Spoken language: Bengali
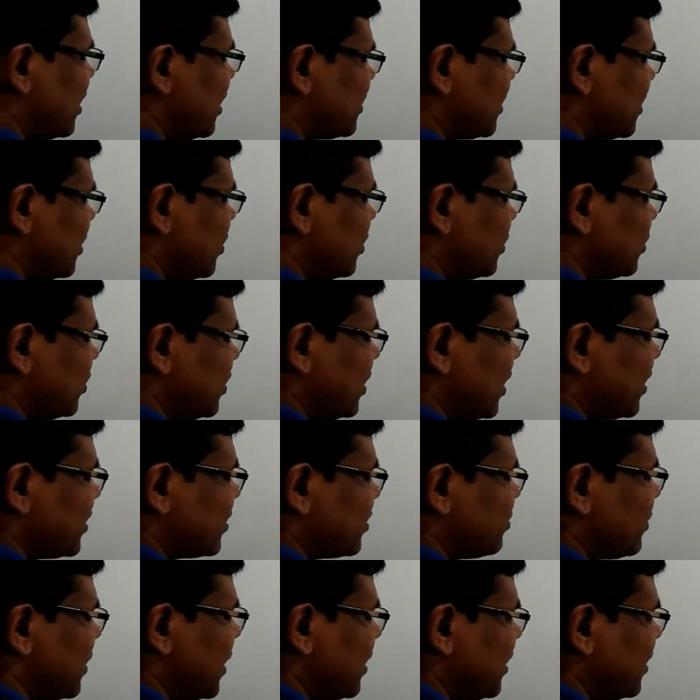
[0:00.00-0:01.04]
হয়তো এক্স
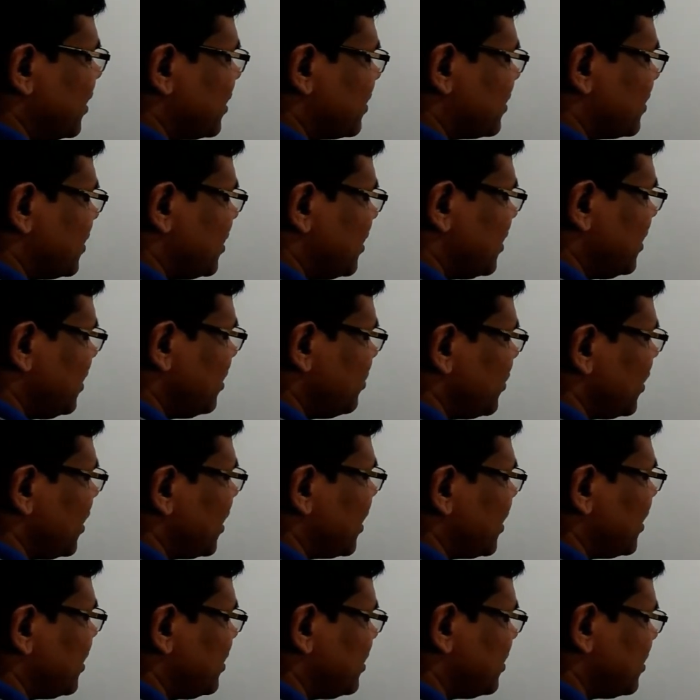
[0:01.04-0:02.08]
মাইনাস থ্রি বাই
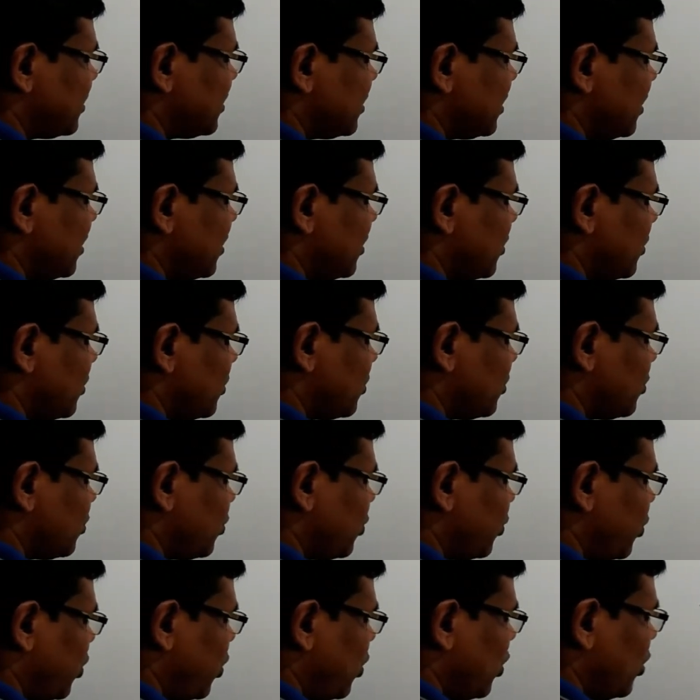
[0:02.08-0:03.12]

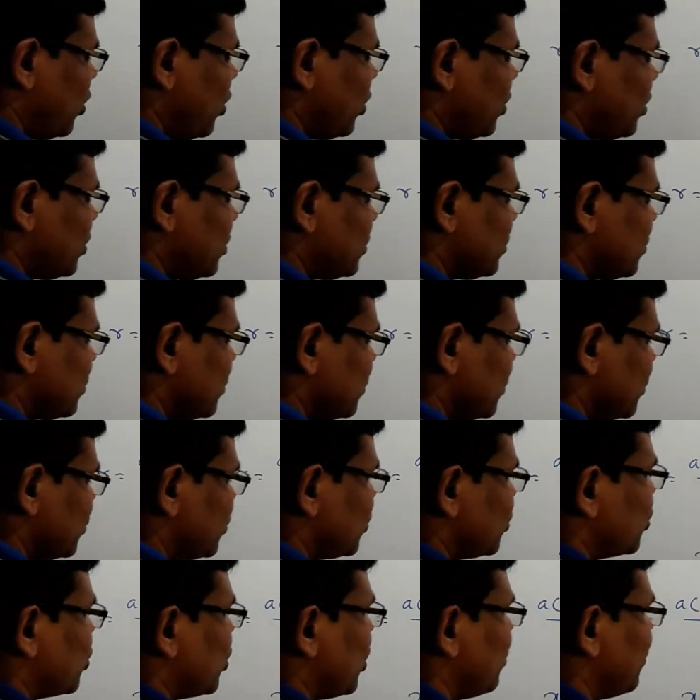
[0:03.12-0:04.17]
ফোর
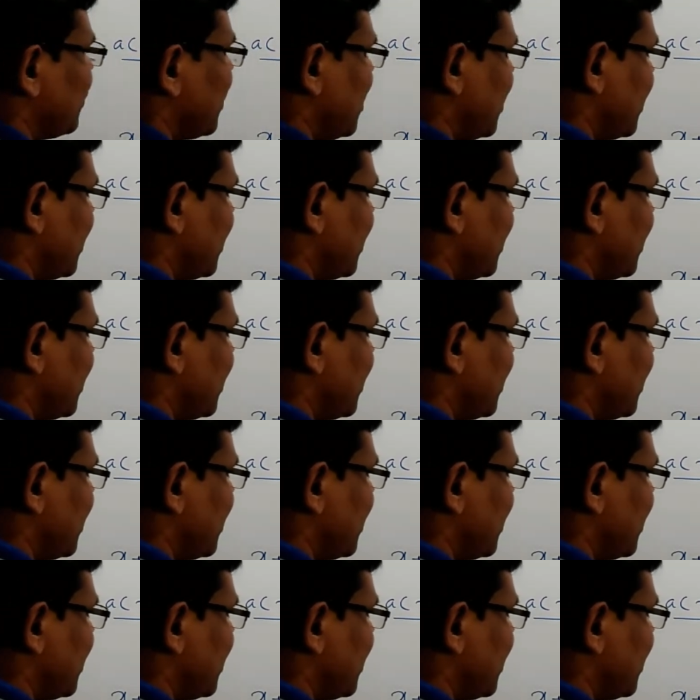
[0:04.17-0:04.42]
সমান